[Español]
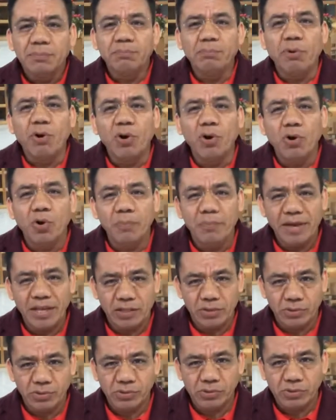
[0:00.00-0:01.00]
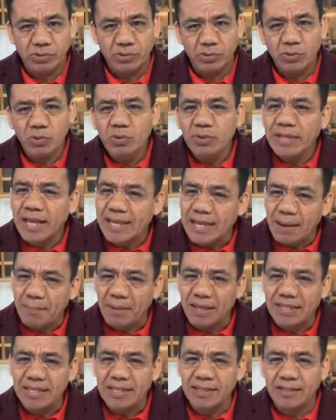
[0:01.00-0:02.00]
por lo menos una
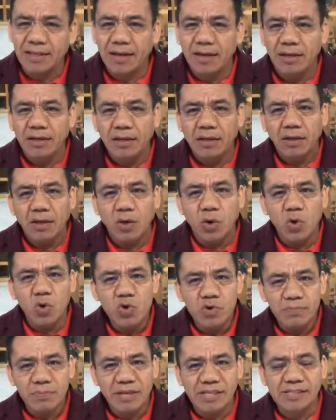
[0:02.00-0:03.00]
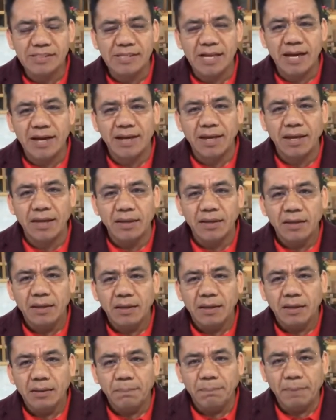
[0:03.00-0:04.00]
llamadita, un mensaje,
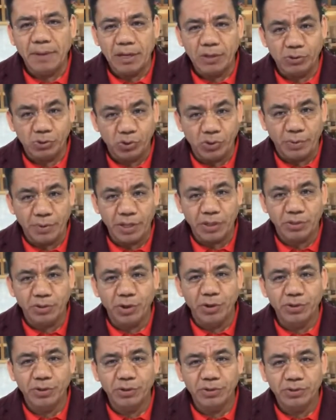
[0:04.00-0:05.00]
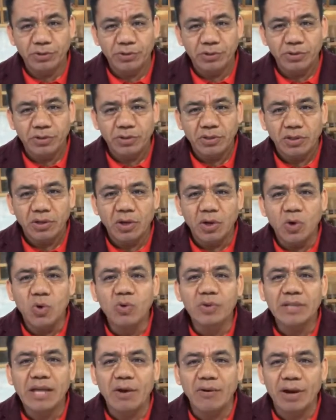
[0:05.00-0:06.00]
pero sobre todo
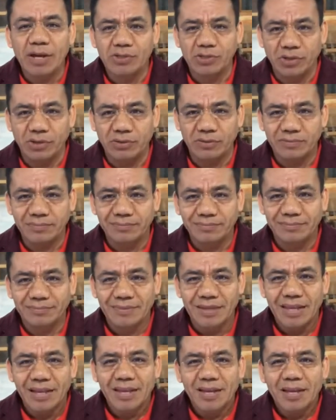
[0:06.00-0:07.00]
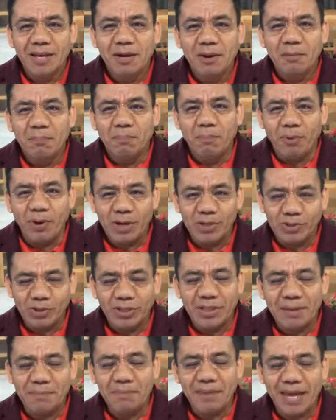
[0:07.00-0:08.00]
una oración. Por eso
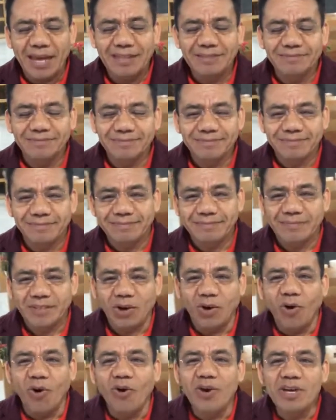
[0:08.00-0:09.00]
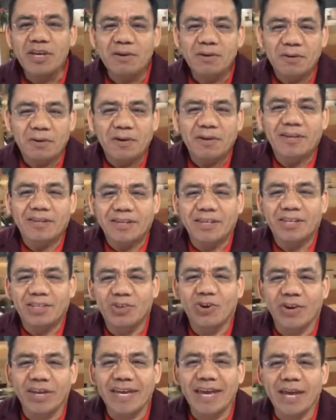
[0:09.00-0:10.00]
también hoy
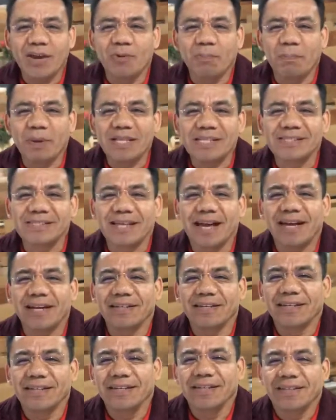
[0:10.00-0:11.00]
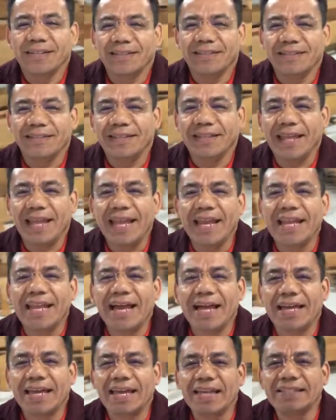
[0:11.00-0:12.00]
yo quiero pensar en
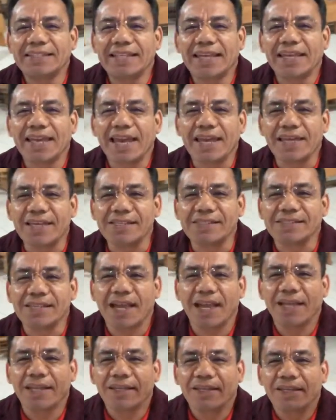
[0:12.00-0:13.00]
la gente que quizá